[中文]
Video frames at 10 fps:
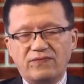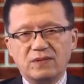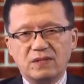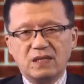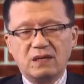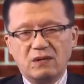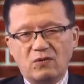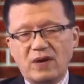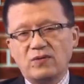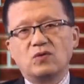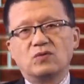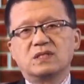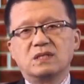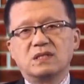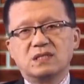这个华为公
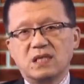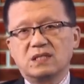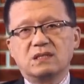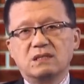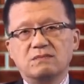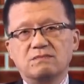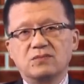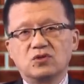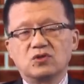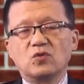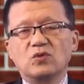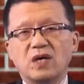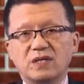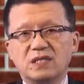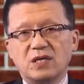司的证词、重
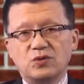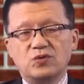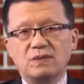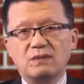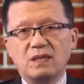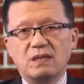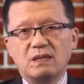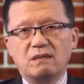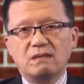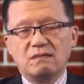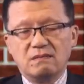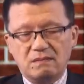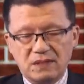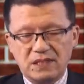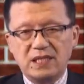要的证据
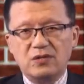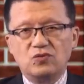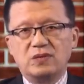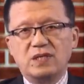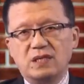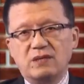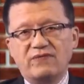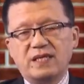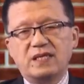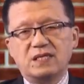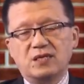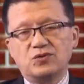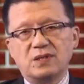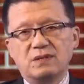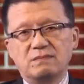进入这个法庭程序的。